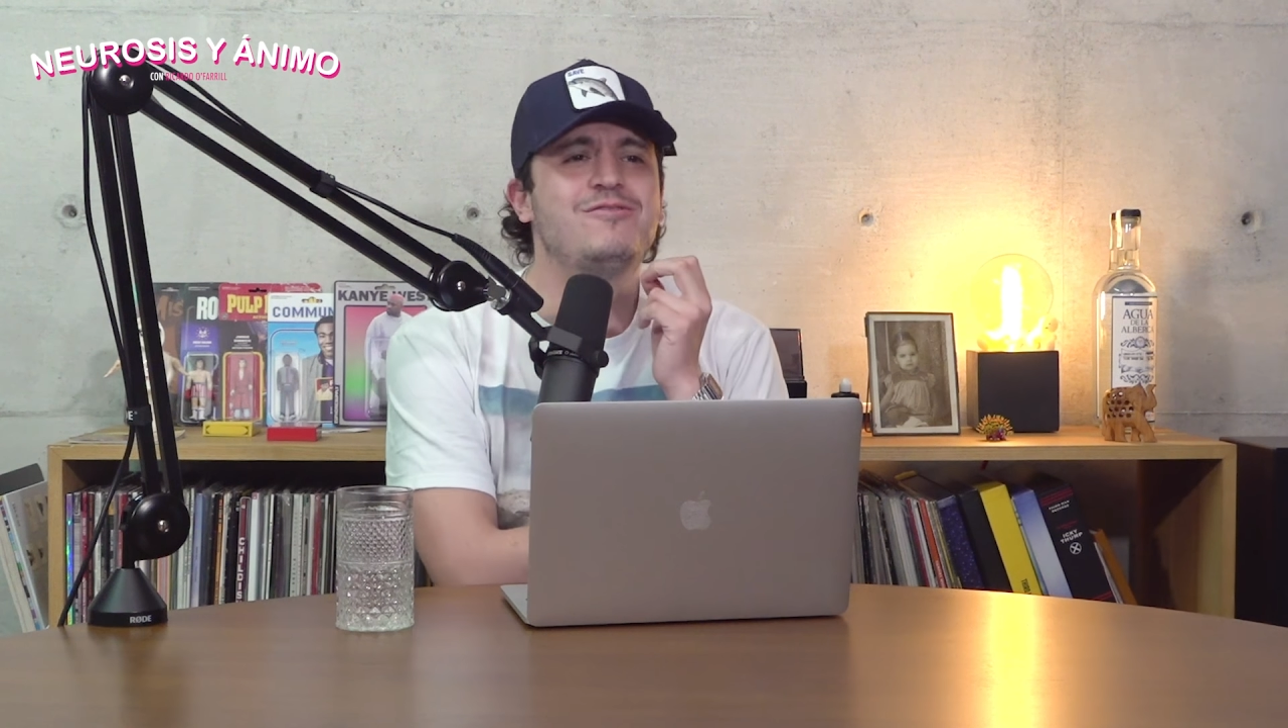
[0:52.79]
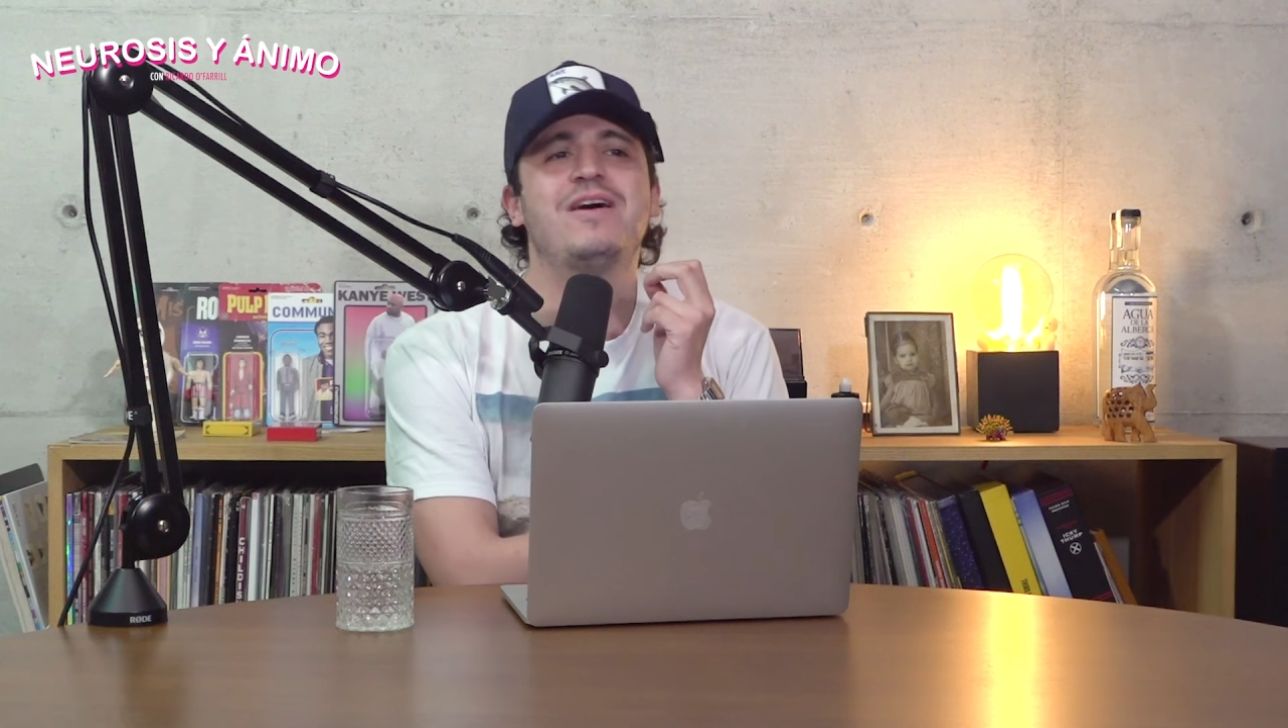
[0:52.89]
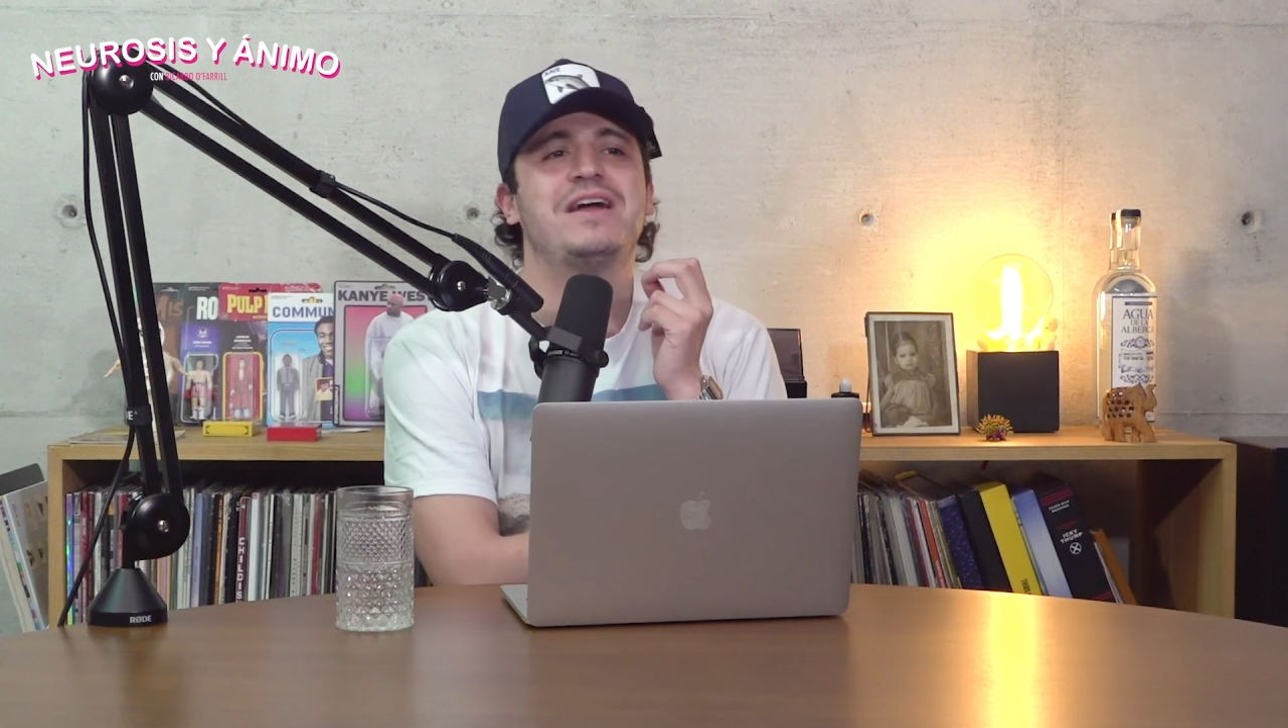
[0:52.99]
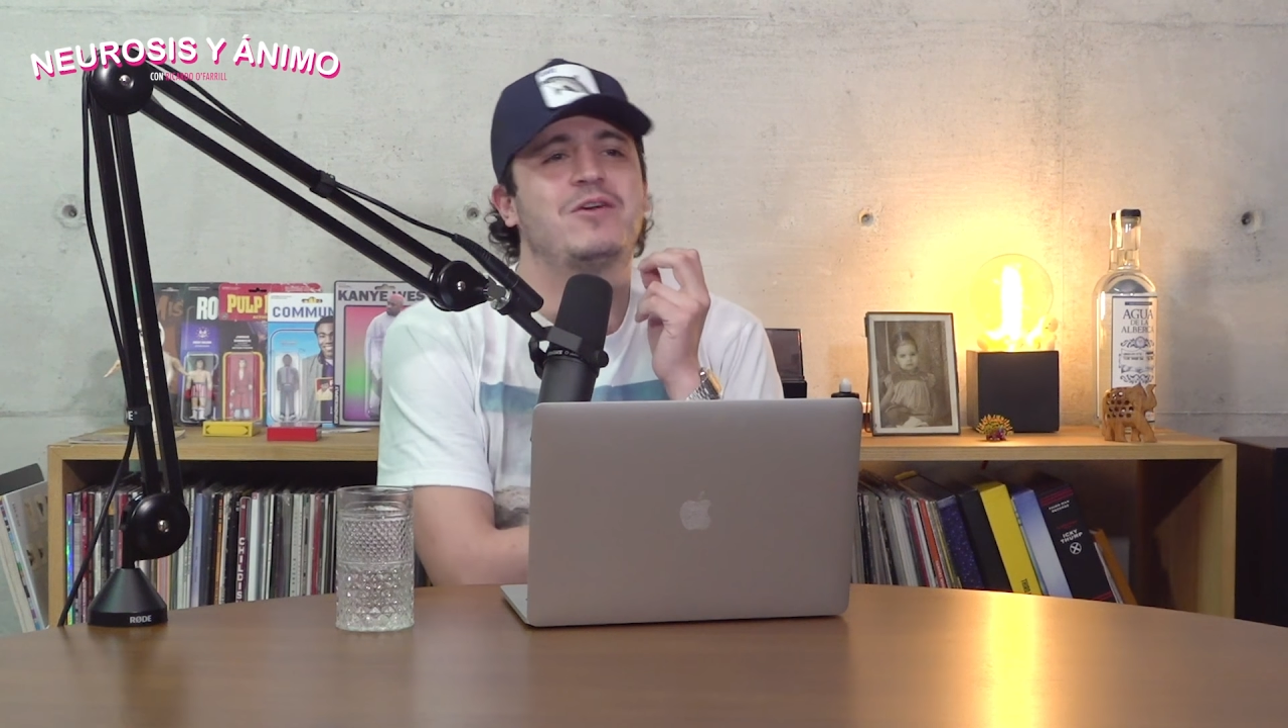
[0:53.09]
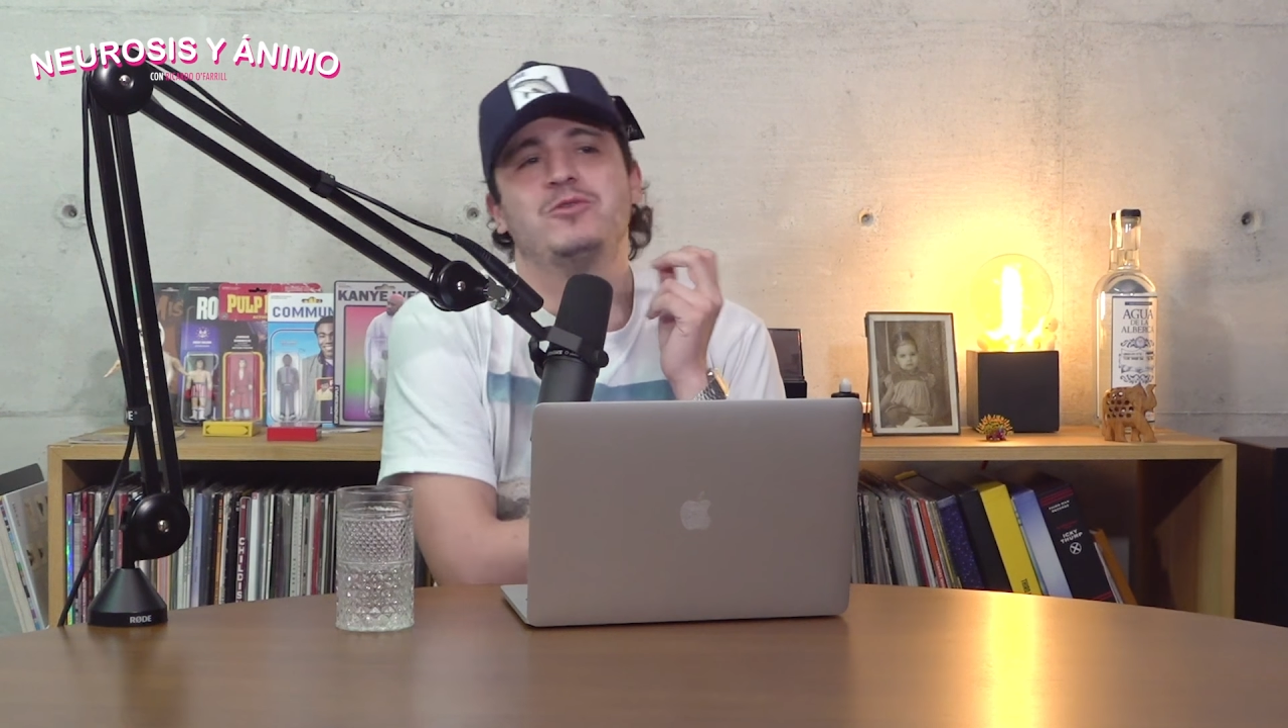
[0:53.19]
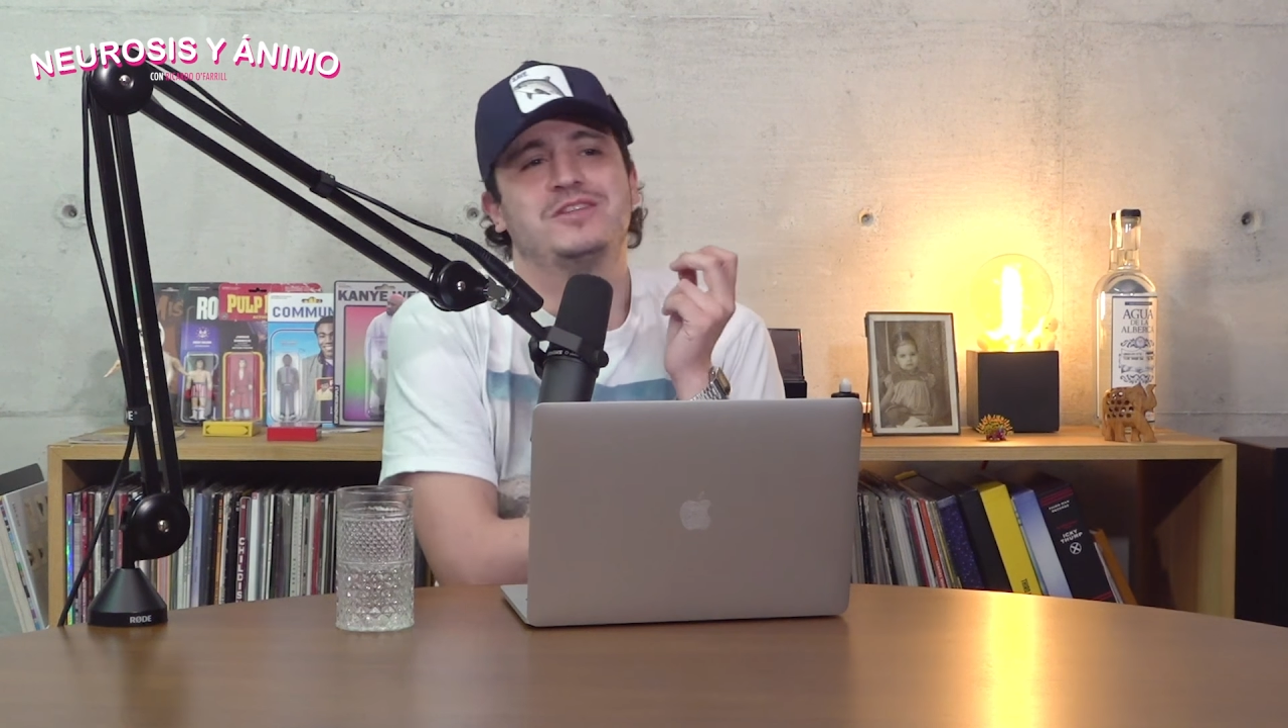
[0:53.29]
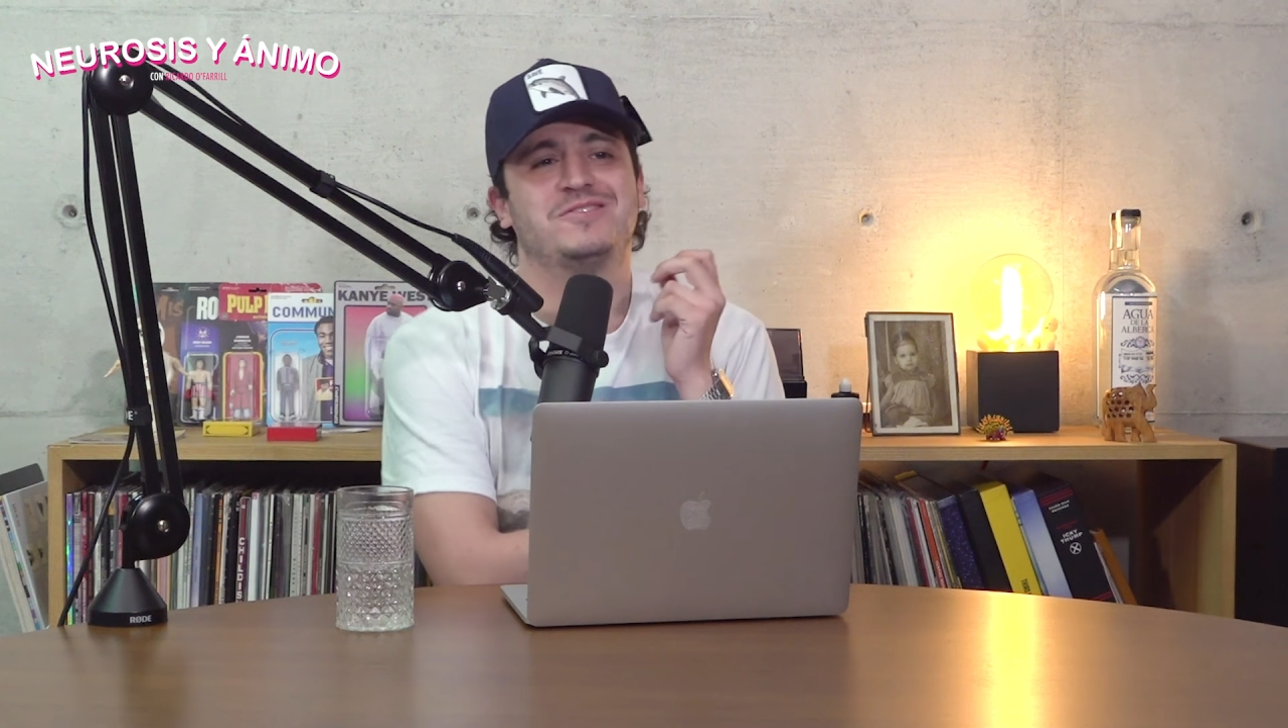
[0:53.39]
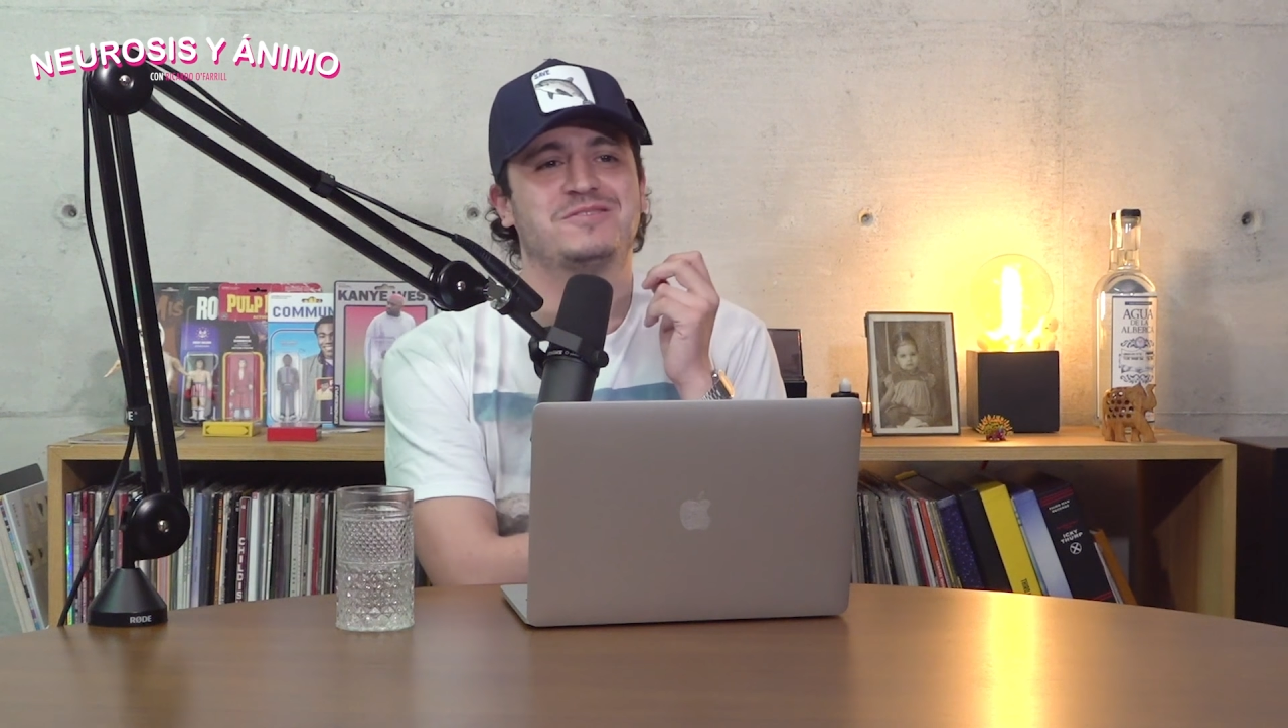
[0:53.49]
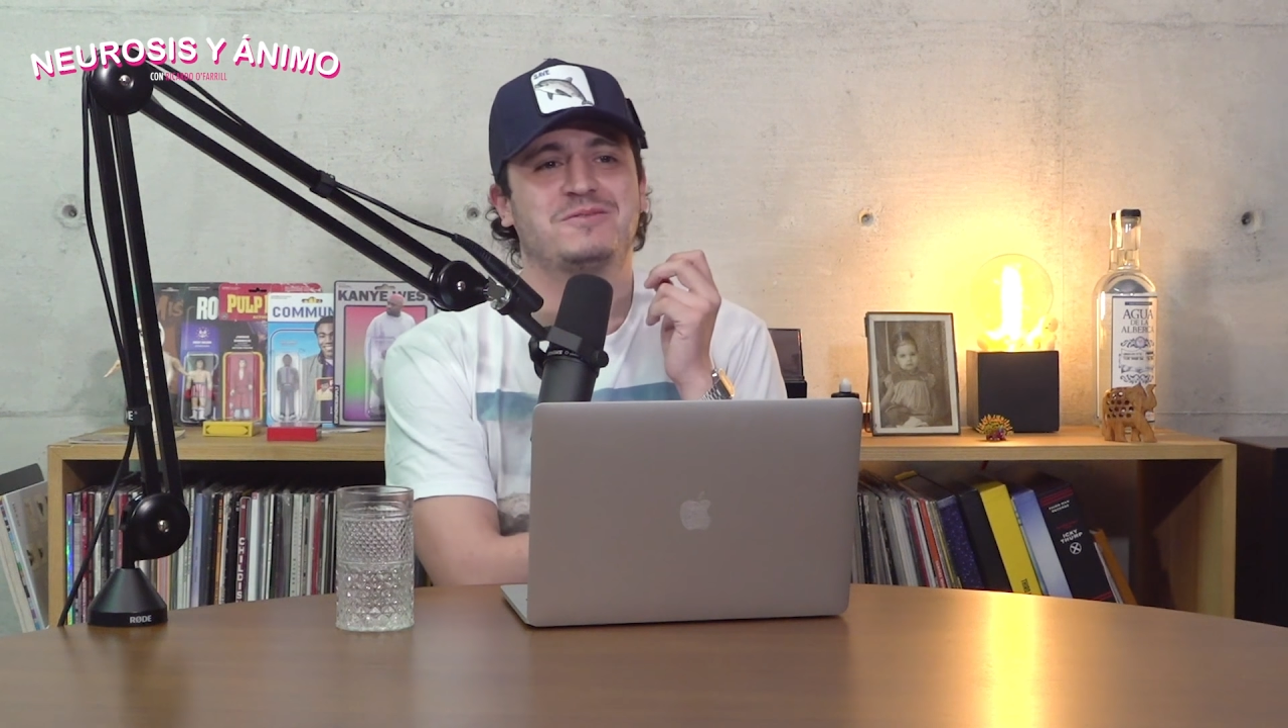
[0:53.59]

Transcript: no hay contenido